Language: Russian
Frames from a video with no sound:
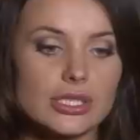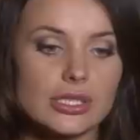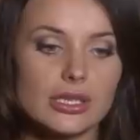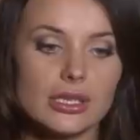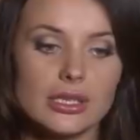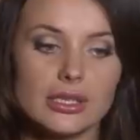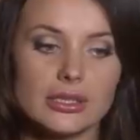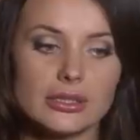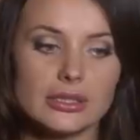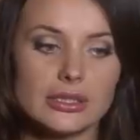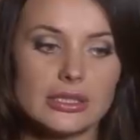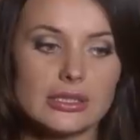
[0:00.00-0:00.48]

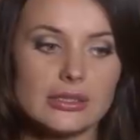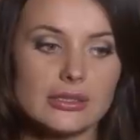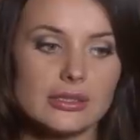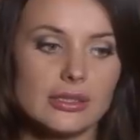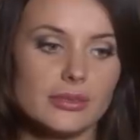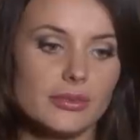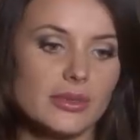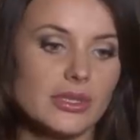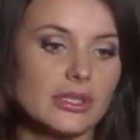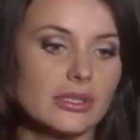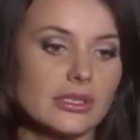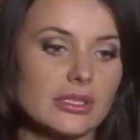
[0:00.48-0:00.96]
Я не
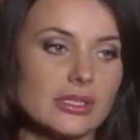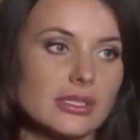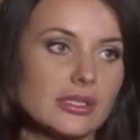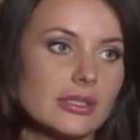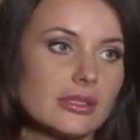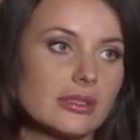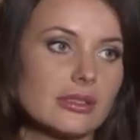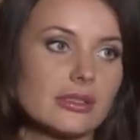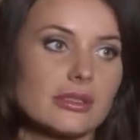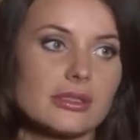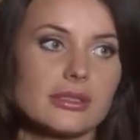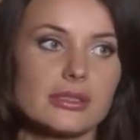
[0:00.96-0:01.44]

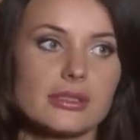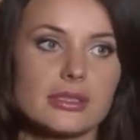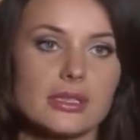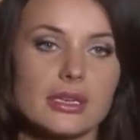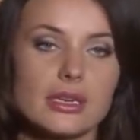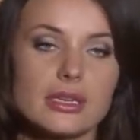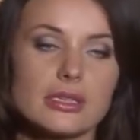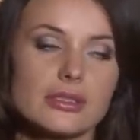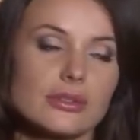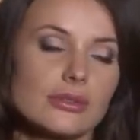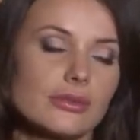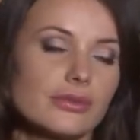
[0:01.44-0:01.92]
стремилась э,
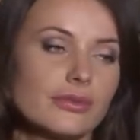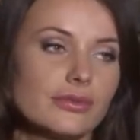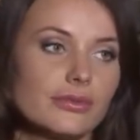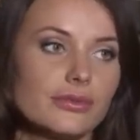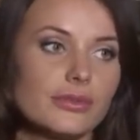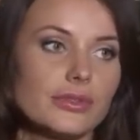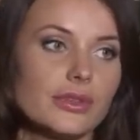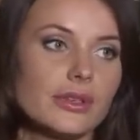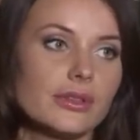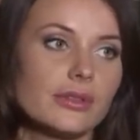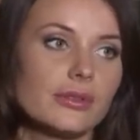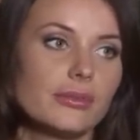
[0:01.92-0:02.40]
сразу
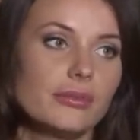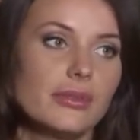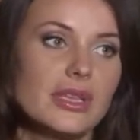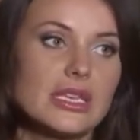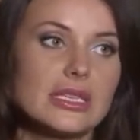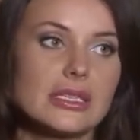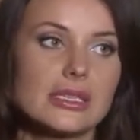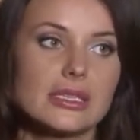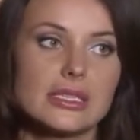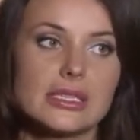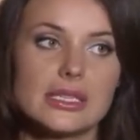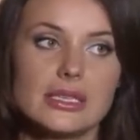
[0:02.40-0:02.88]
в э,
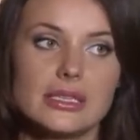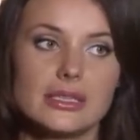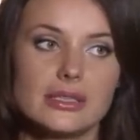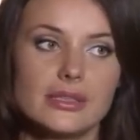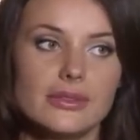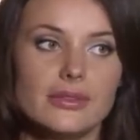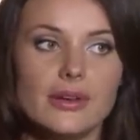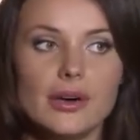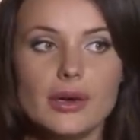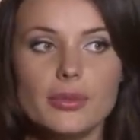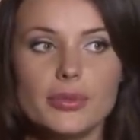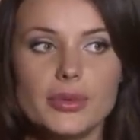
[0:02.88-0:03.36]
месяц или
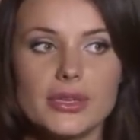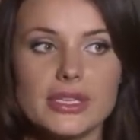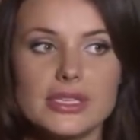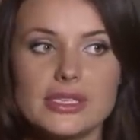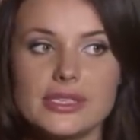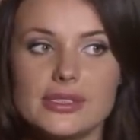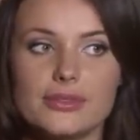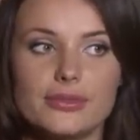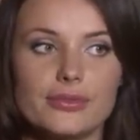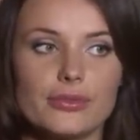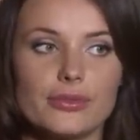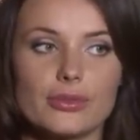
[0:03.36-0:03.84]
два
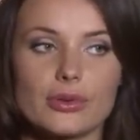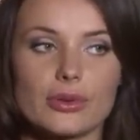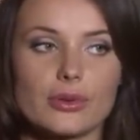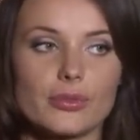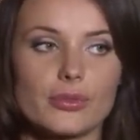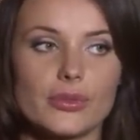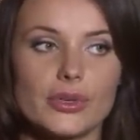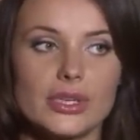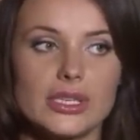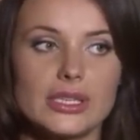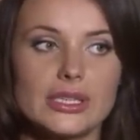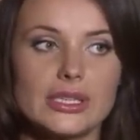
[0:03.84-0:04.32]
прийти в
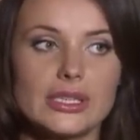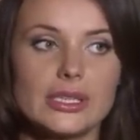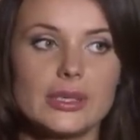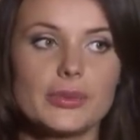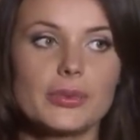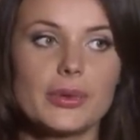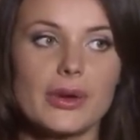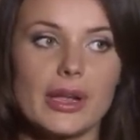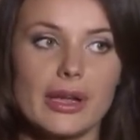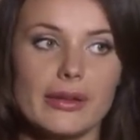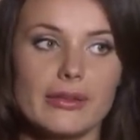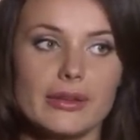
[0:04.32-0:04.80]
форму. Это
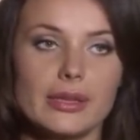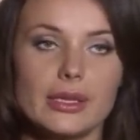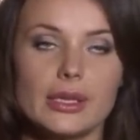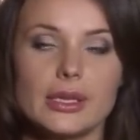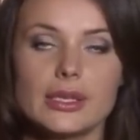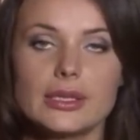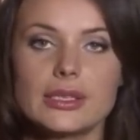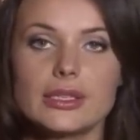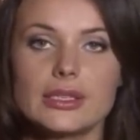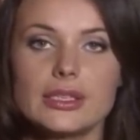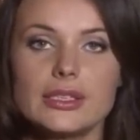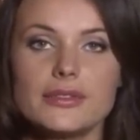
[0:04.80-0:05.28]
неправильно,
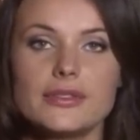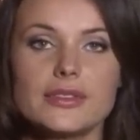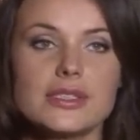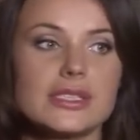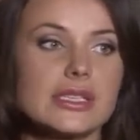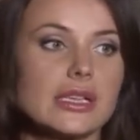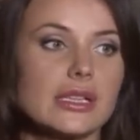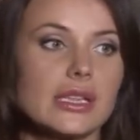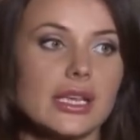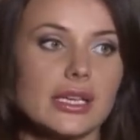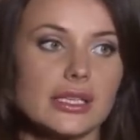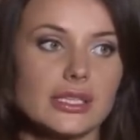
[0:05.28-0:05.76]
это не
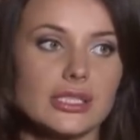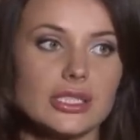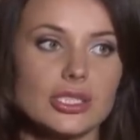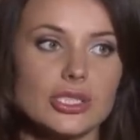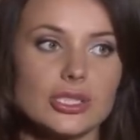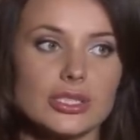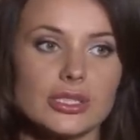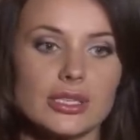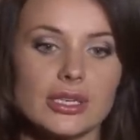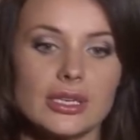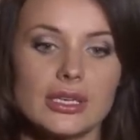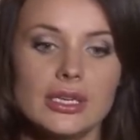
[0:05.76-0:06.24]

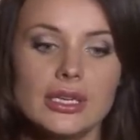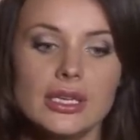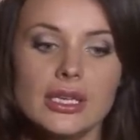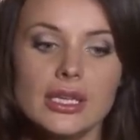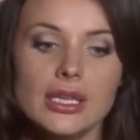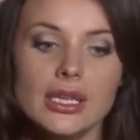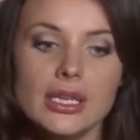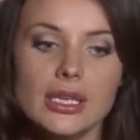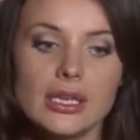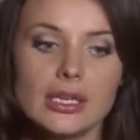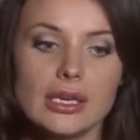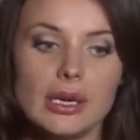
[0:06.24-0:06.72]
физиологично.
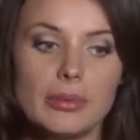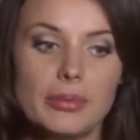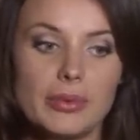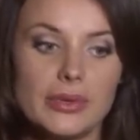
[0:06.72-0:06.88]
Я